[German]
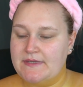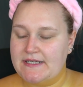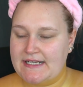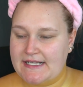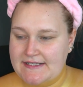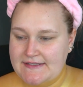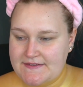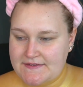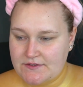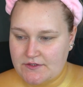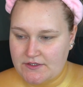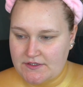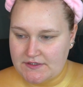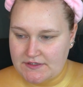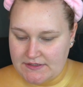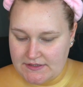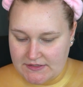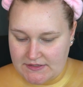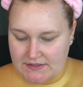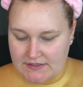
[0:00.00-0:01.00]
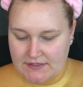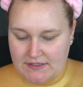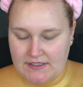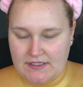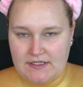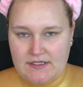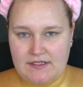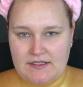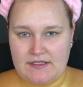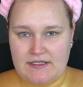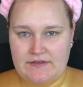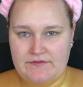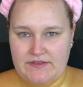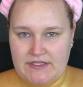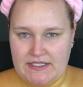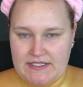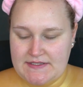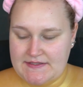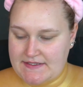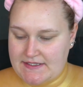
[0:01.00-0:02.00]
mein Hals trocknet, Gehen
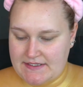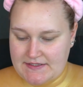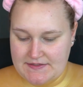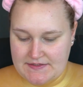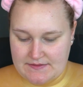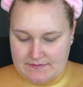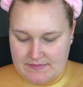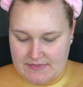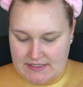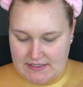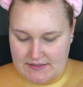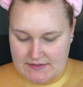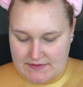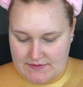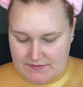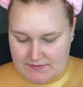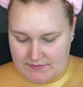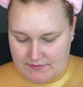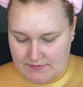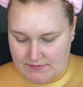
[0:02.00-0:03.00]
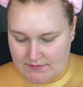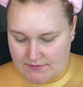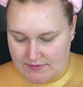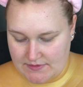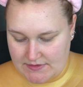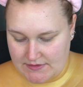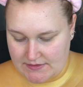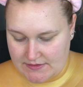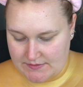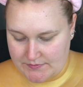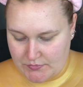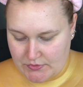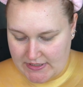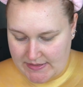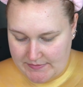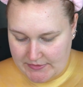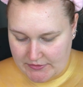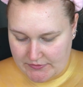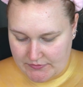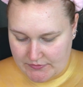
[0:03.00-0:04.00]
wir jetzt erstmal zu äh,
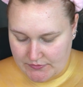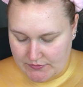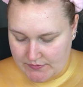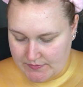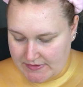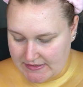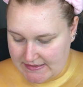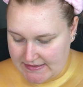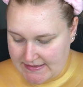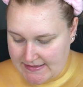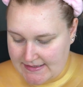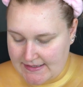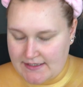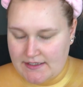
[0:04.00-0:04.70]
Primer über.